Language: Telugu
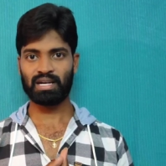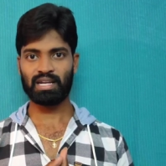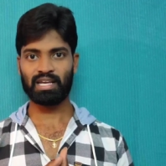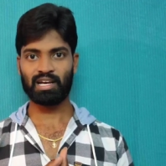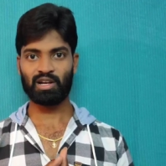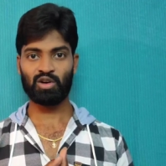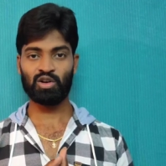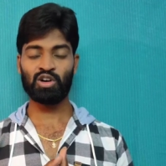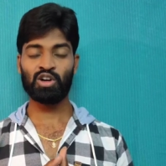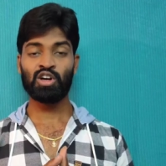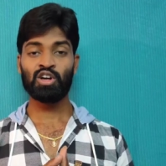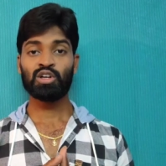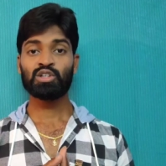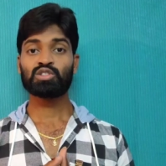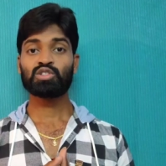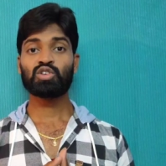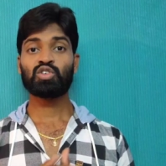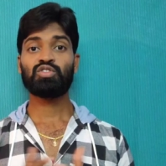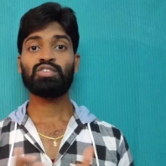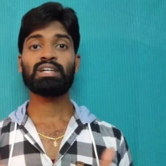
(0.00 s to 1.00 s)
మన ఇండియాలో
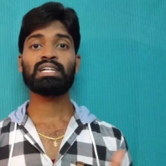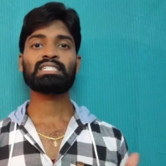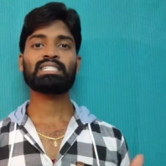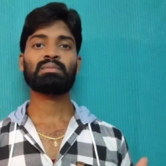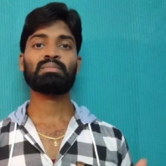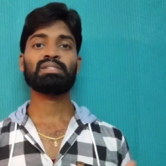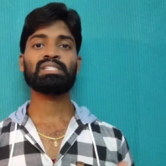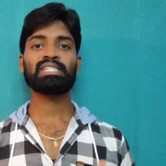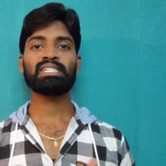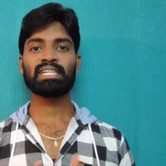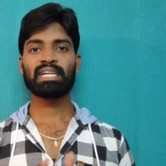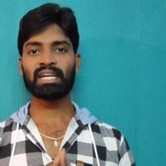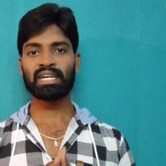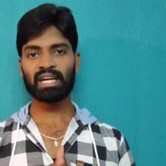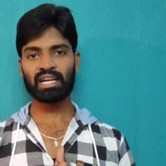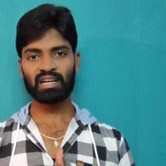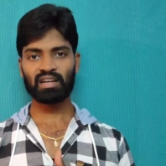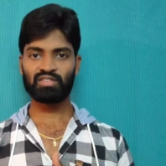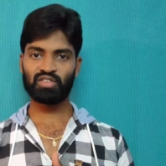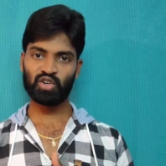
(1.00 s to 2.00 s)
సో వీటికి సంబంధించిన
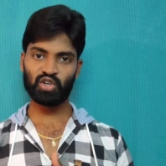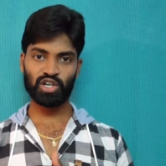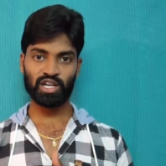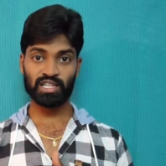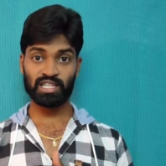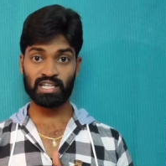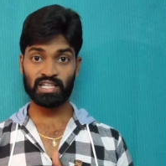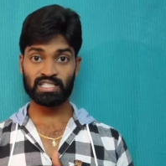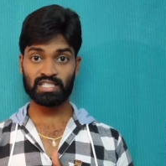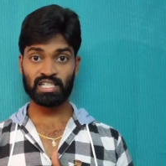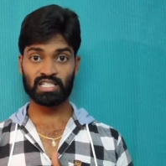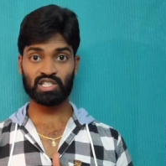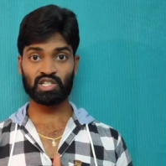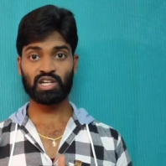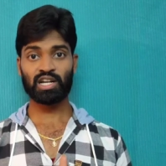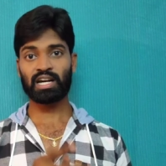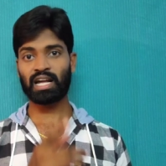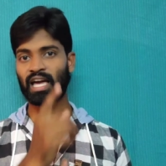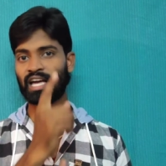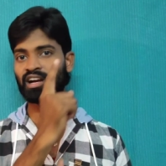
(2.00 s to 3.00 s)
డెడికేటెడ్ వీడియో అయితే నేను చేశాను
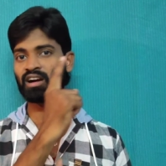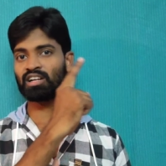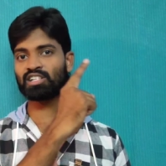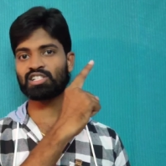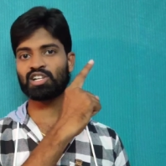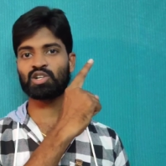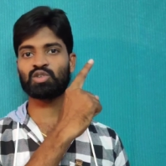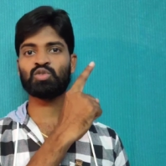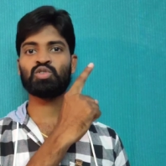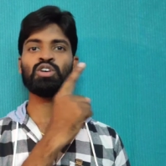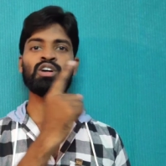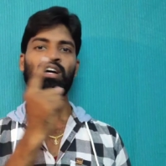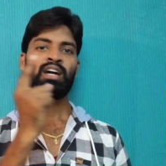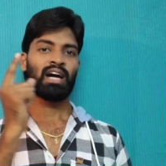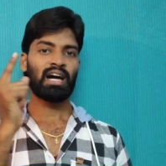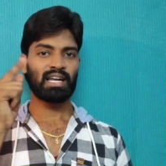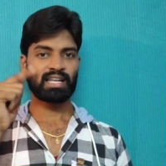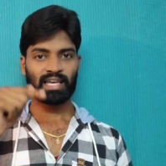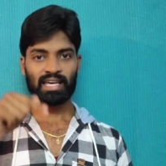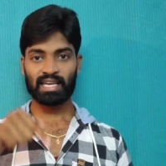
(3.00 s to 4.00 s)
ఇక్కడ ఐకార్డ్స్లను
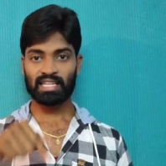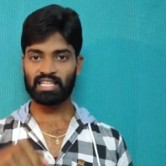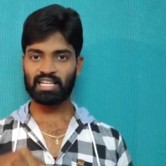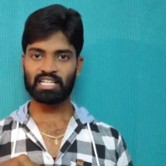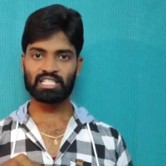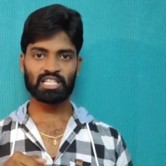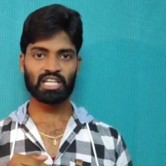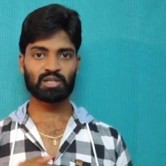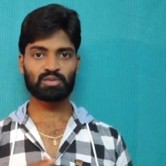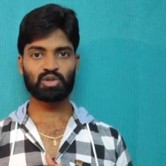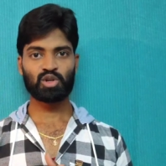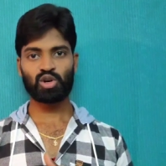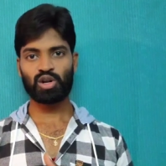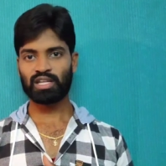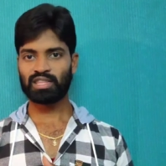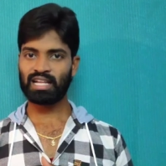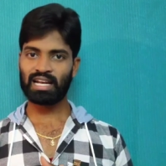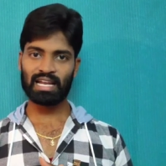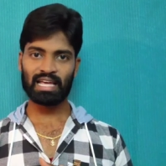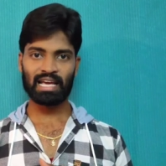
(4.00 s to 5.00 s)
అలాగే కింద డిస్క్రిప్షన్లో
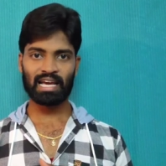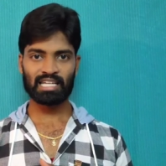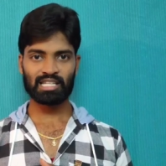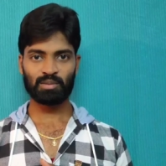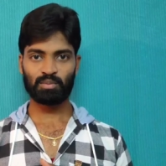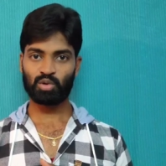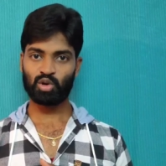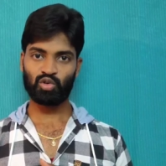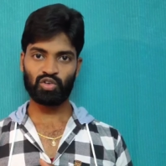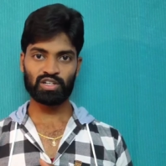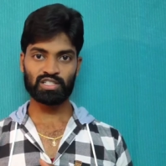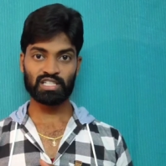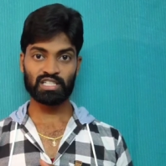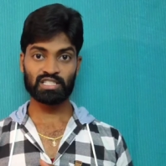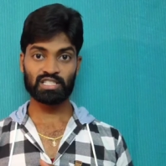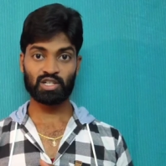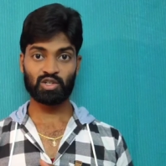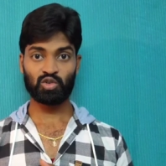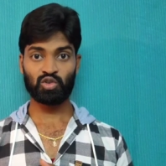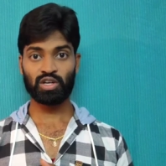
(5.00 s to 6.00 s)
అయితే లింక్ అయితే ప్రొవైడ్
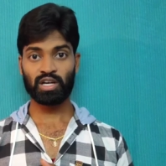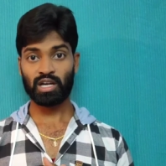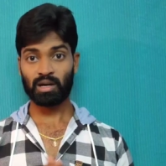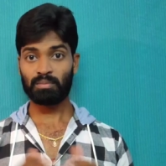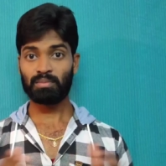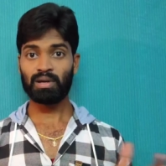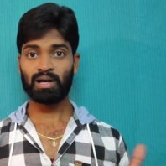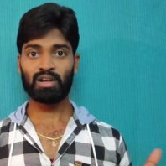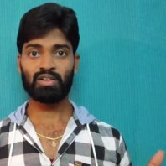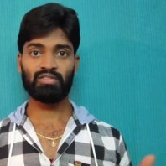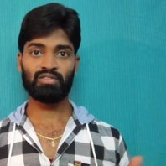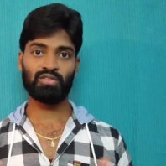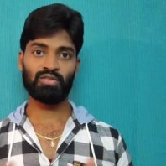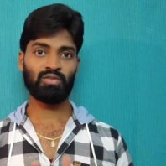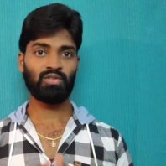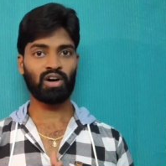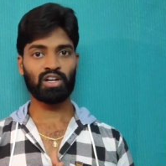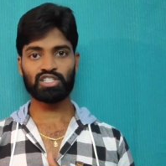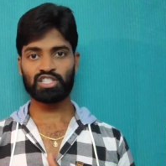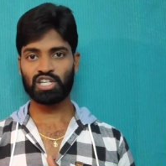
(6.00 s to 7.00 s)
చేస్తాను ఇంకా మీరు
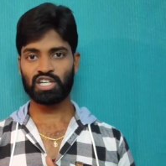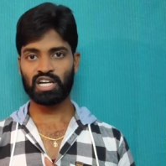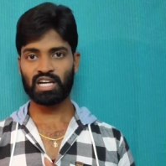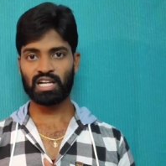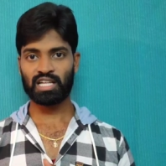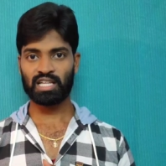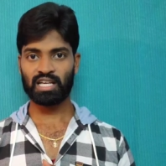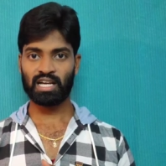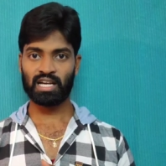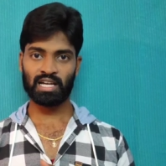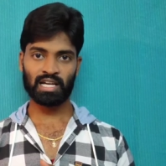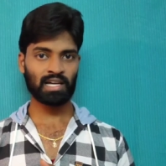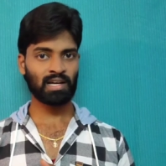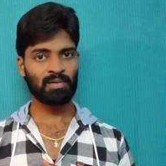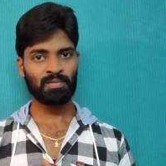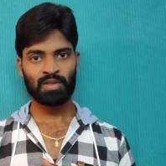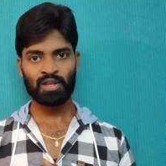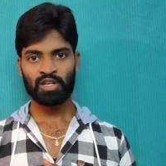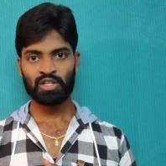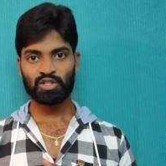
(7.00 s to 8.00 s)
వాచ్ చేయనట్టయితే కనుక
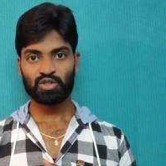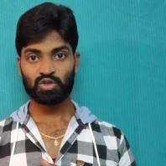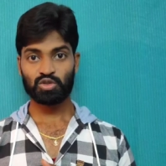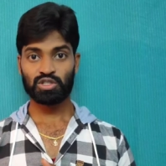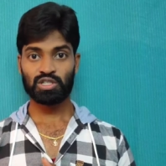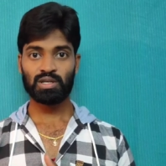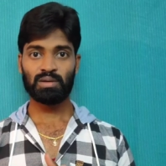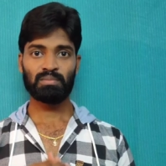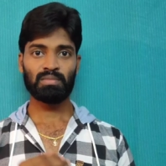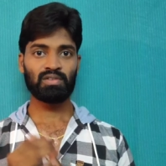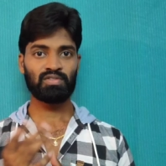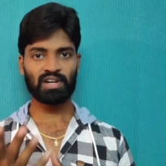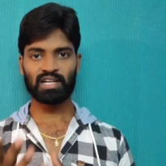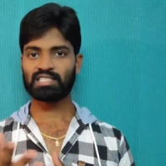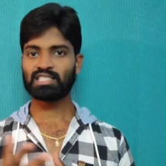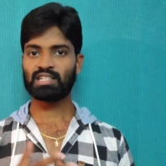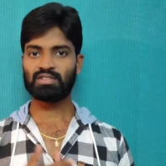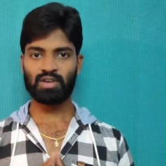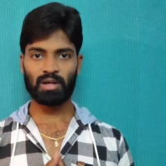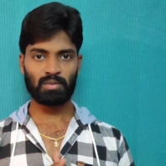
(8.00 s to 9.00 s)
చూసి మీ
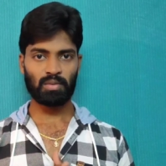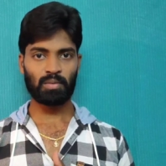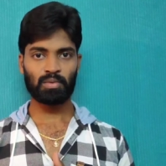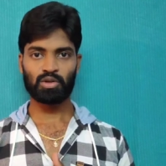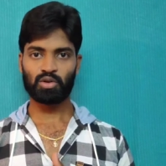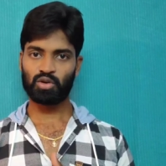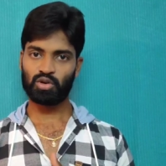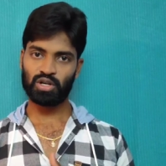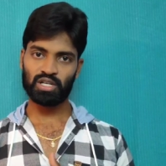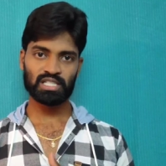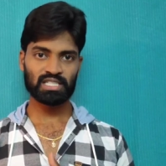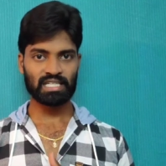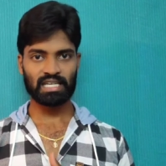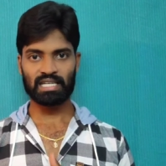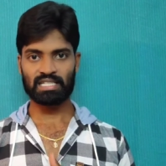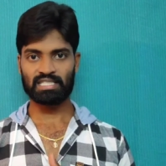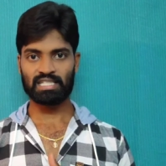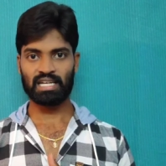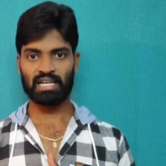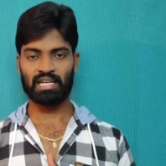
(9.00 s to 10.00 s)
ఫ్రెండ్స్ అండ్ ఫ్యామిలీ మెంబర్తో కూడా
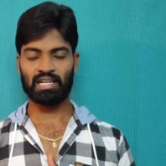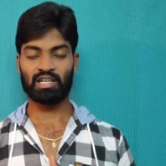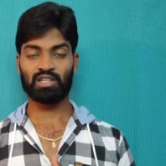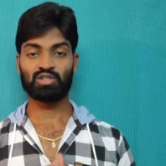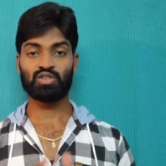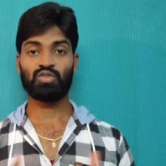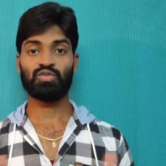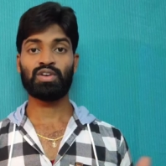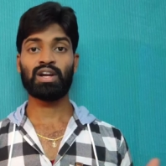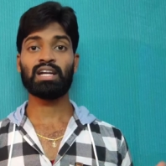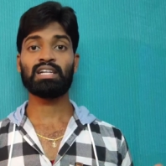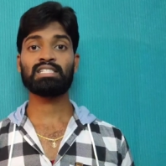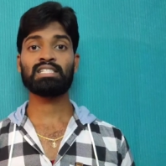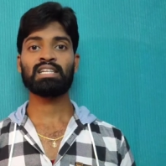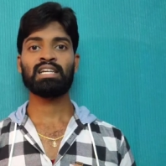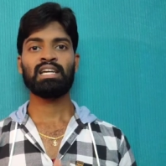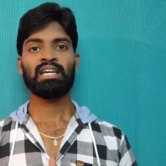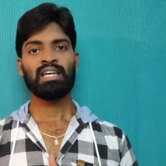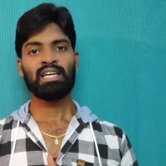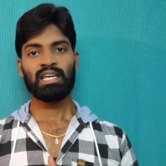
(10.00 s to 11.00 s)
షేర్ చేయండి సో ఫ్రెండ్స్
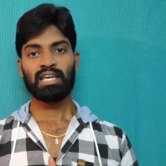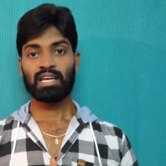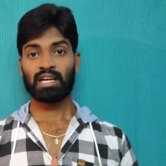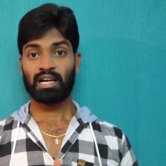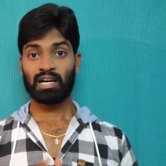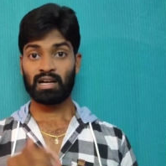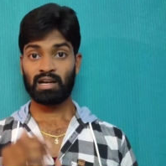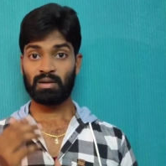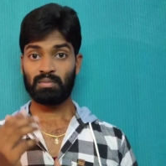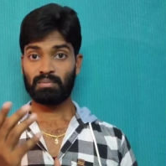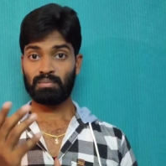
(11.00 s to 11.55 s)
ఇక